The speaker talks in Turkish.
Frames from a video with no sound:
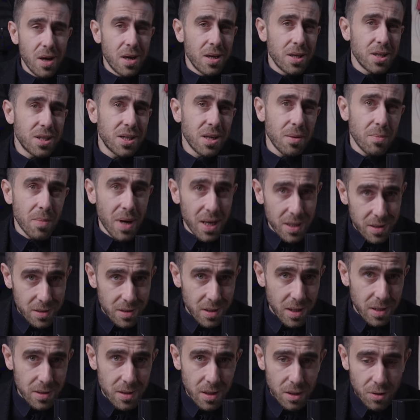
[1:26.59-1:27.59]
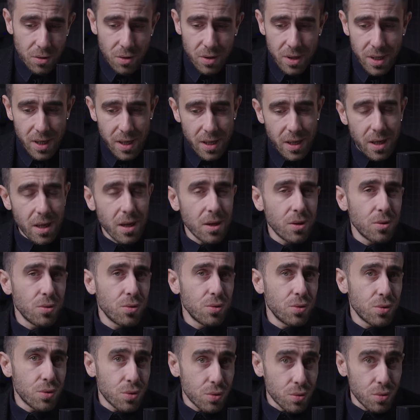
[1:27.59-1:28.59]
İşte maddiyata göre
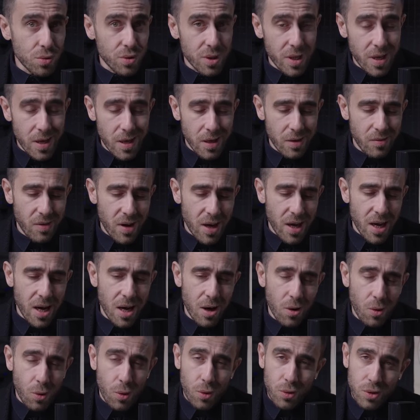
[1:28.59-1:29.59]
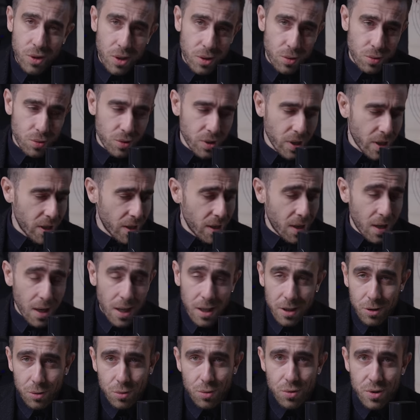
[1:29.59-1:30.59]
üst düzey veya orta düzey,
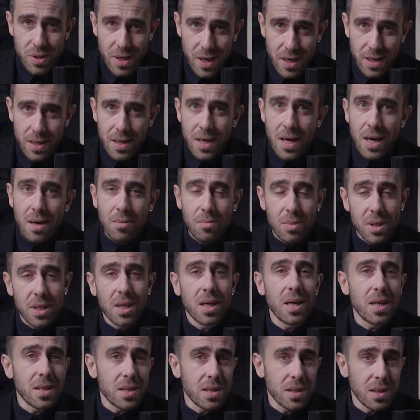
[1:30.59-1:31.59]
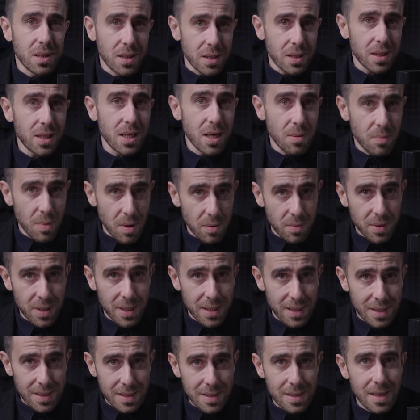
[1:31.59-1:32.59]
alt düzey bir hazırlık
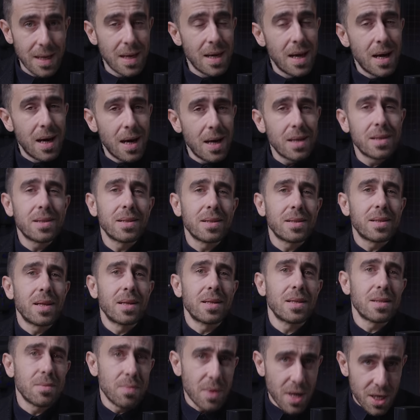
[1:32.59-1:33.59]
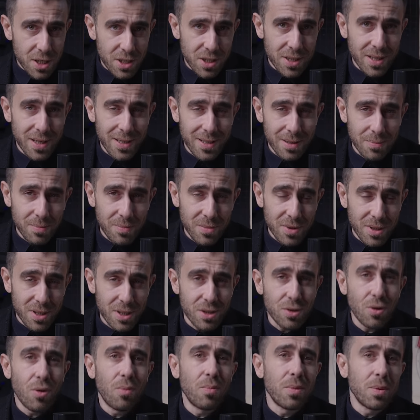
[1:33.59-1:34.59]
yapabiliriz. Hazırsanız başlayalım. The
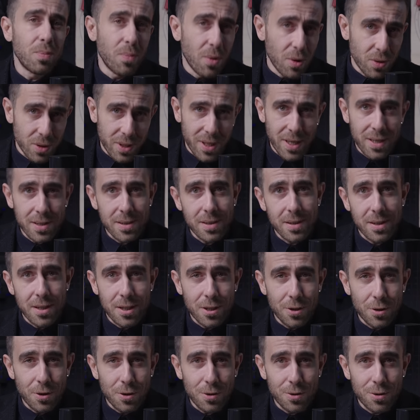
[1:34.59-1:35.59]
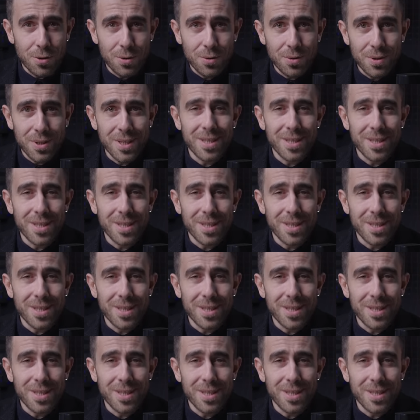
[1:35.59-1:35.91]
Zombie Podcast'i dinliyorsun.